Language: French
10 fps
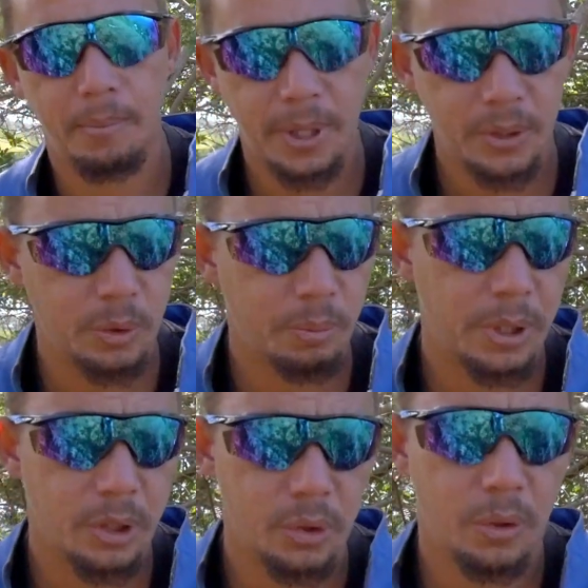une partie en
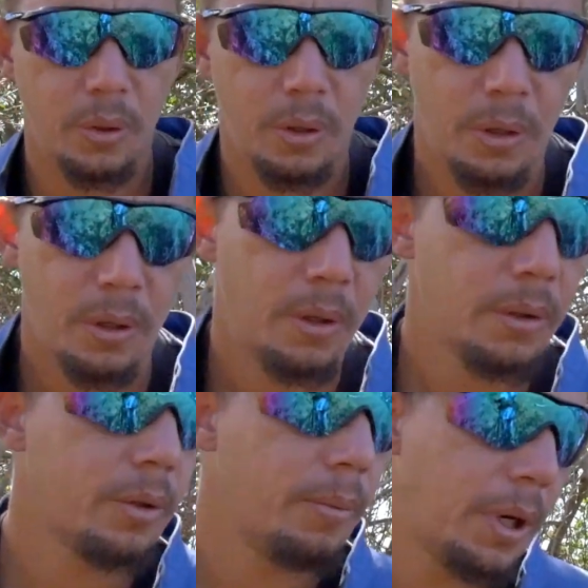plein champ
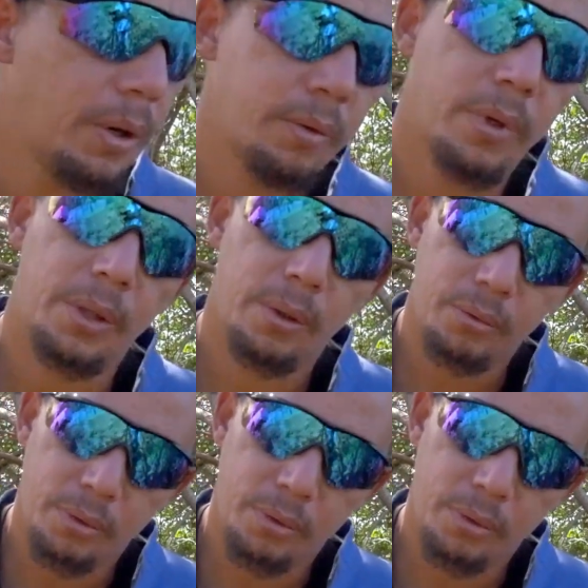que en